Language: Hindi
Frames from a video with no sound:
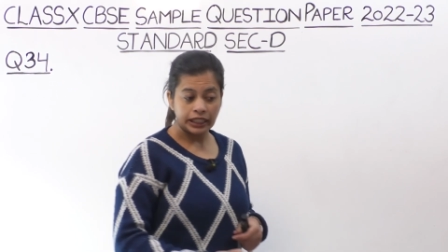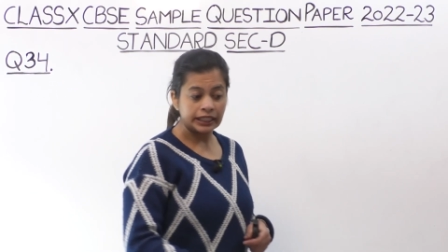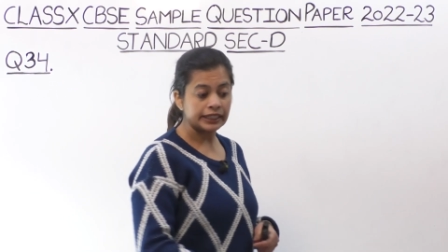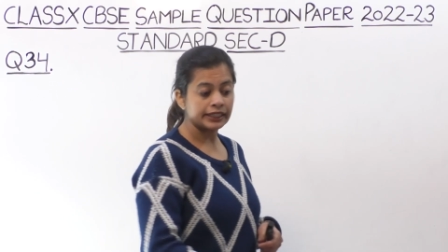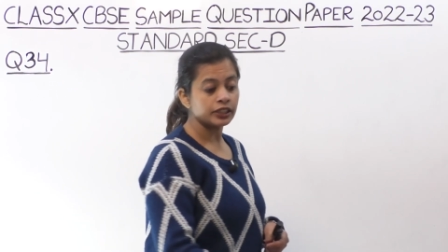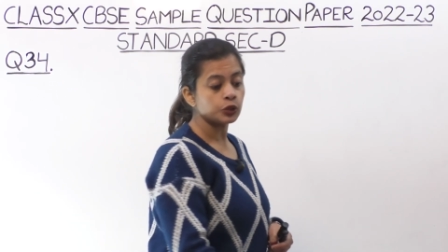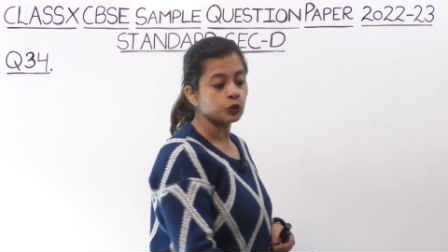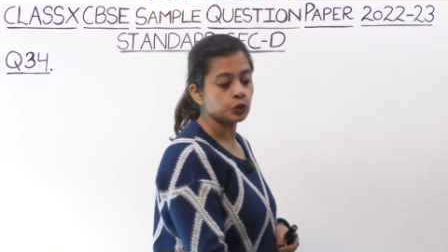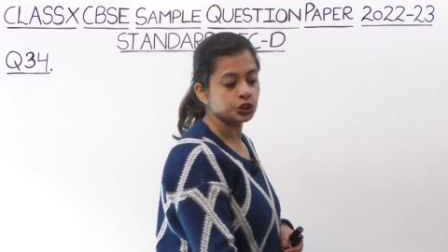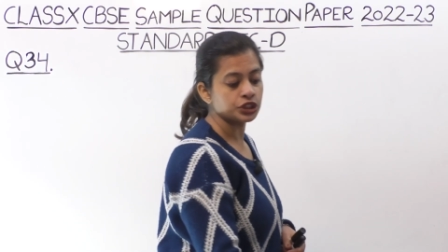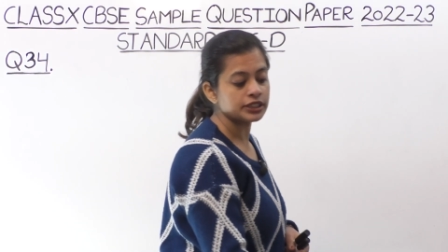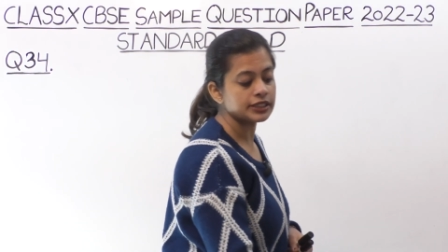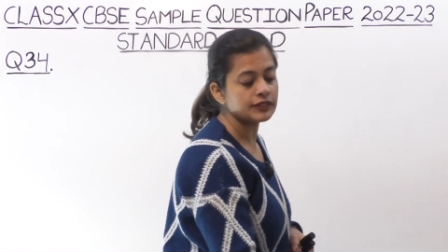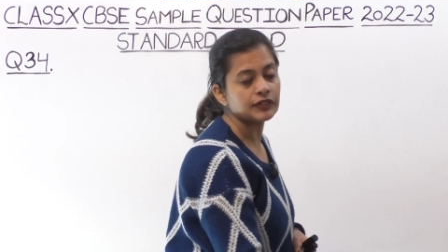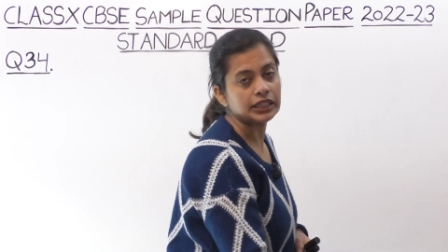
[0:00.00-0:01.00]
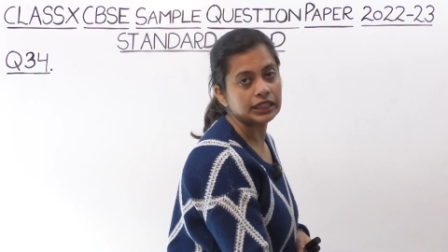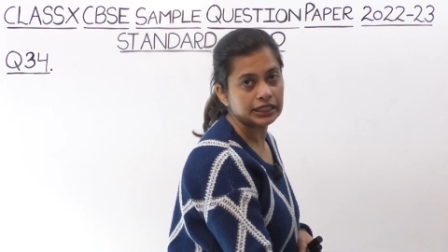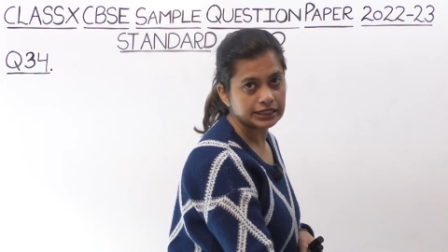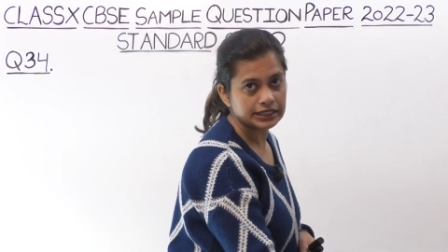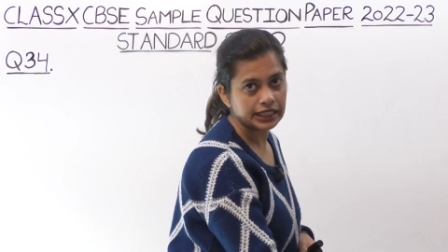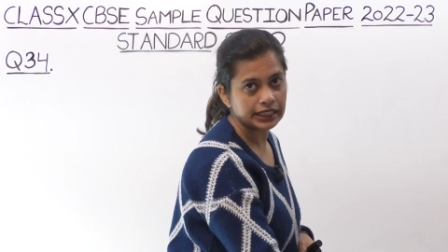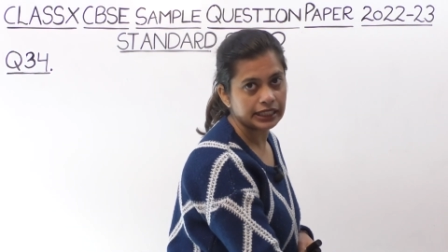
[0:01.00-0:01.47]
लेकिन क्वेश्चन सिर्फ
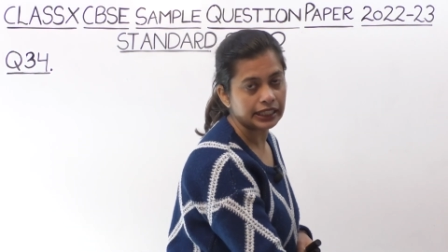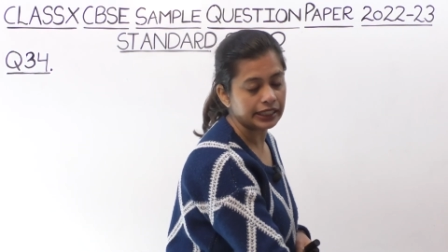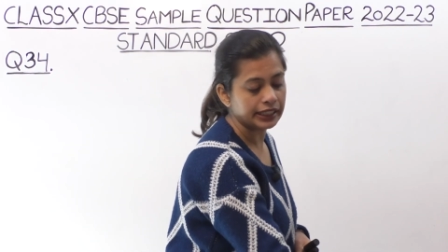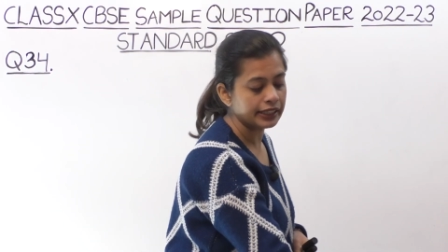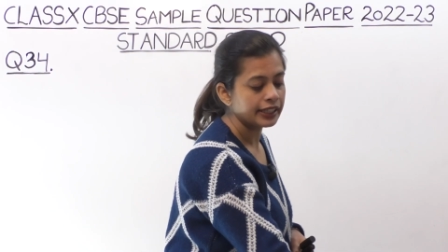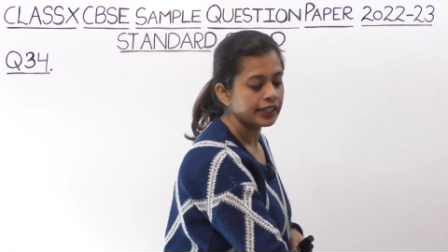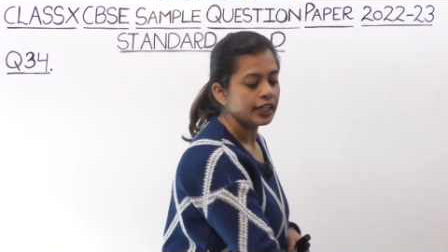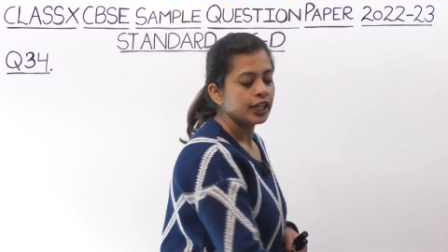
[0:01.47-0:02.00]
इतना सा ही नहीं है